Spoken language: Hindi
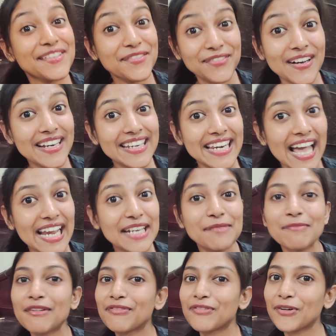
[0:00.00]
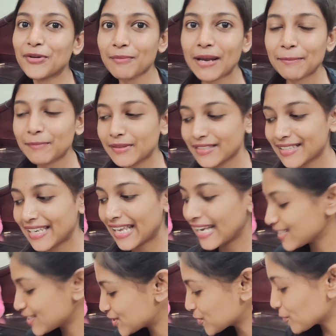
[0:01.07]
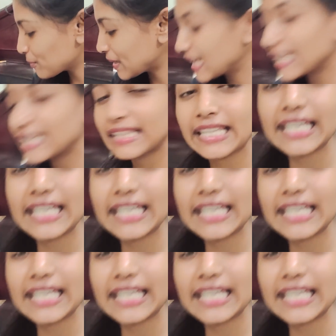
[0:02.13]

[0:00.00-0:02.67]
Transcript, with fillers: सो वन नाइट बिफोर माई बर्थडे सो मेरी